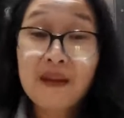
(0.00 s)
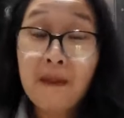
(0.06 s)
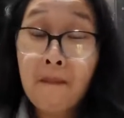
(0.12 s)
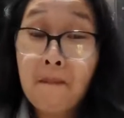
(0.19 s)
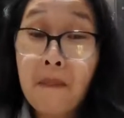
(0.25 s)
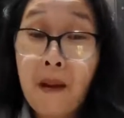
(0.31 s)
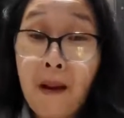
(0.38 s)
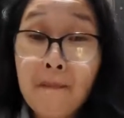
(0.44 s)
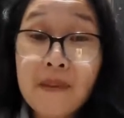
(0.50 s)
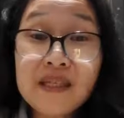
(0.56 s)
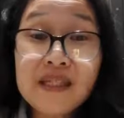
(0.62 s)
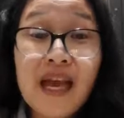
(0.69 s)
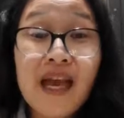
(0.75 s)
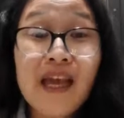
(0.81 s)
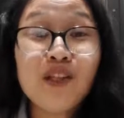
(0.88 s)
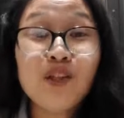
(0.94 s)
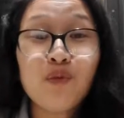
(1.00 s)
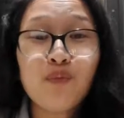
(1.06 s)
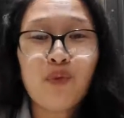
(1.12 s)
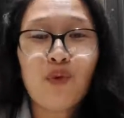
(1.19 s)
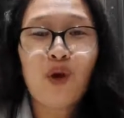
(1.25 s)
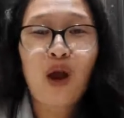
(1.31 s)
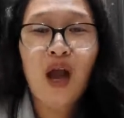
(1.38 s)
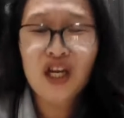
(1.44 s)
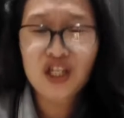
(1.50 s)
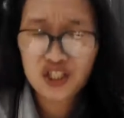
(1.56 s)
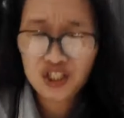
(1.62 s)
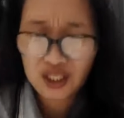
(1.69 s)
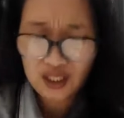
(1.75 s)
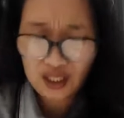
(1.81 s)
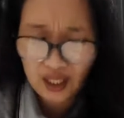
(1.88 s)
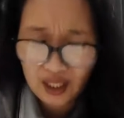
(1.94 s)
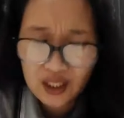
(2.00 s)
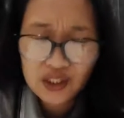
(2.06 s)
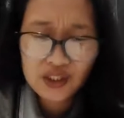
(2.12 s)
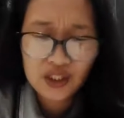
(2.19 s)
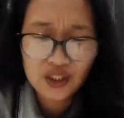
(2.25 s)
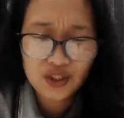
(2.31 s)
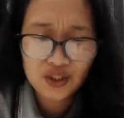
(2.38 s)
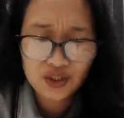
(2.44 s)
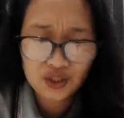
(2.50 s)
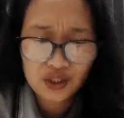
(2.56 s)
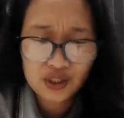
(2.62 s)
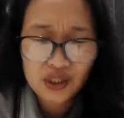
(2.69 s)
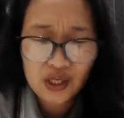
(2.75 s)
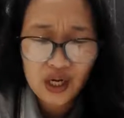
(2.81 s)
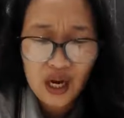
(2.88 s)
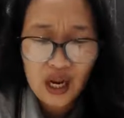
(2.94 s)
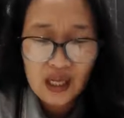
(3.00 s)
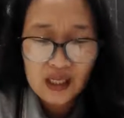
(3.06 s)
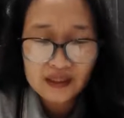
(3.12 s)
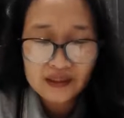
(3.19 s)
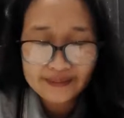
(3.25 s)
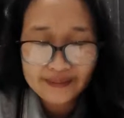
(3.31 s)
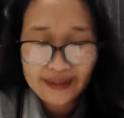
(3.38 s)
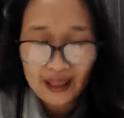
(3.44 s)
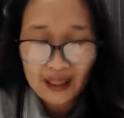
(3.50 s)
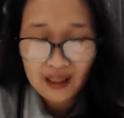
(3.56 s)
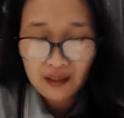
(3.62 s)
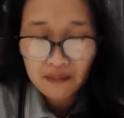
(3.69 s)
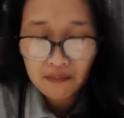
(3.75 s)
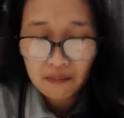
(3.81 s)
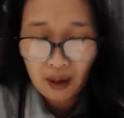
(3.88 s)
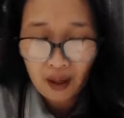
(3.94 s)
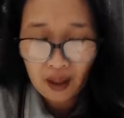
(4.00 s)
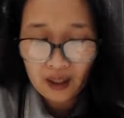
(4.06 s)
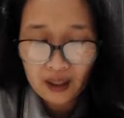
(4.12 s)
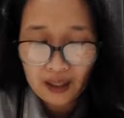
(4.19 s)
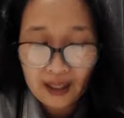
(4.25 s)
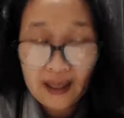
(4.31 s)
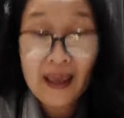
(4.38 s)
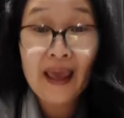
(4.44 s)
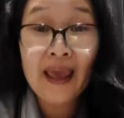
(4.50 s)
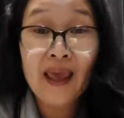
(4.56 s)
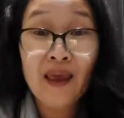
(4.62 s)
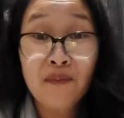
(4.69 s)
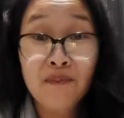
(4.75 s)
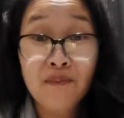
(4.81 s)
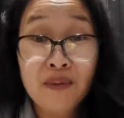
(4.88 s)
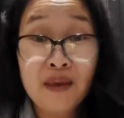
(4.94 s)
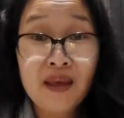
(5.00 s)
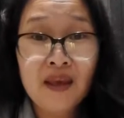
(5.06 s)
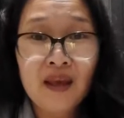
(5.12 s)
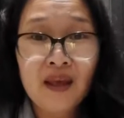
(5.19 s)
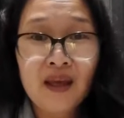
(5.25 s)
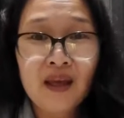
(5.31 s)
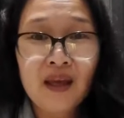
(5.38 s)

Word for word: Babasahin ko po ang shinare ni Sir Delmar Eby.